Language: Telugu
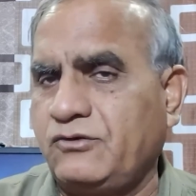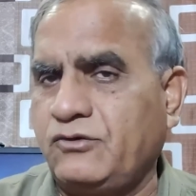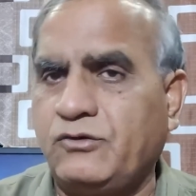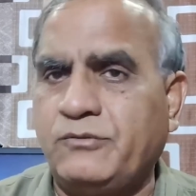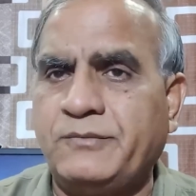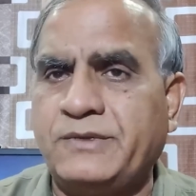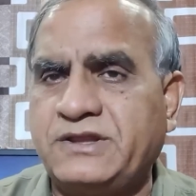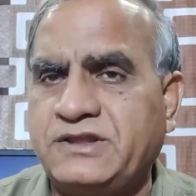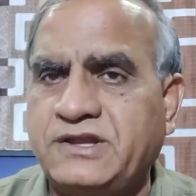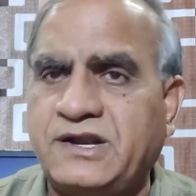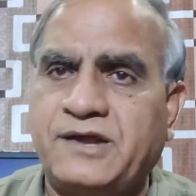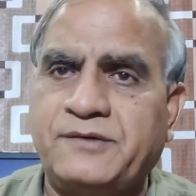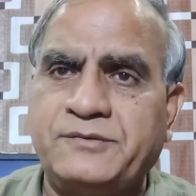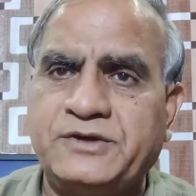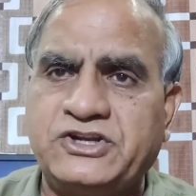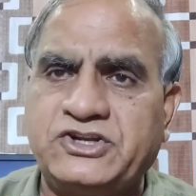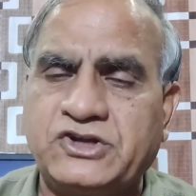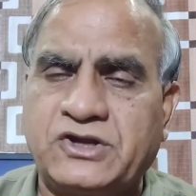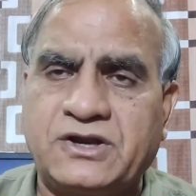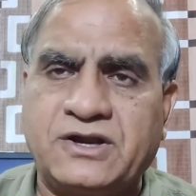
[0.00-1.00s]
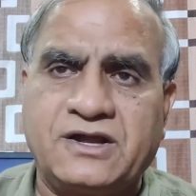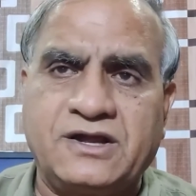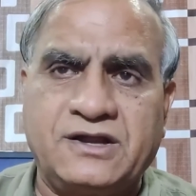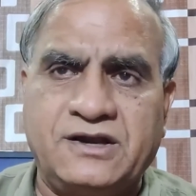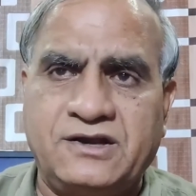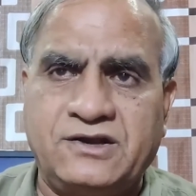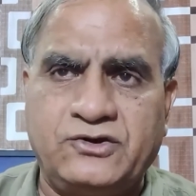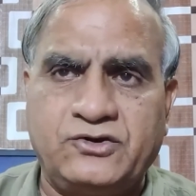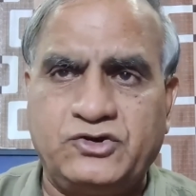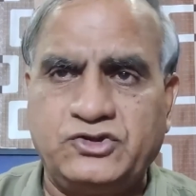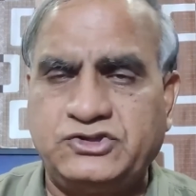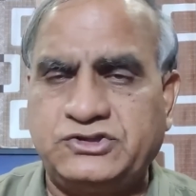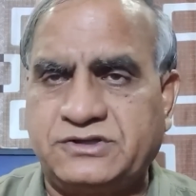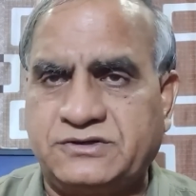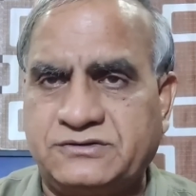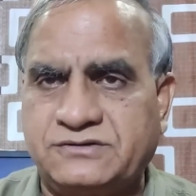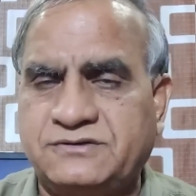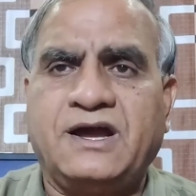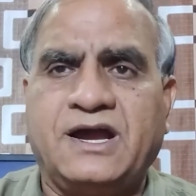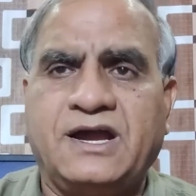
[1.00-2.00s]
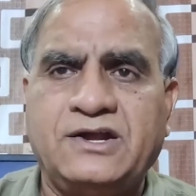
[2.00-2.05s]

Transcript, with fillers: హోంమంత్రి అమిత్ షా రంగంలోకి వచ్చారు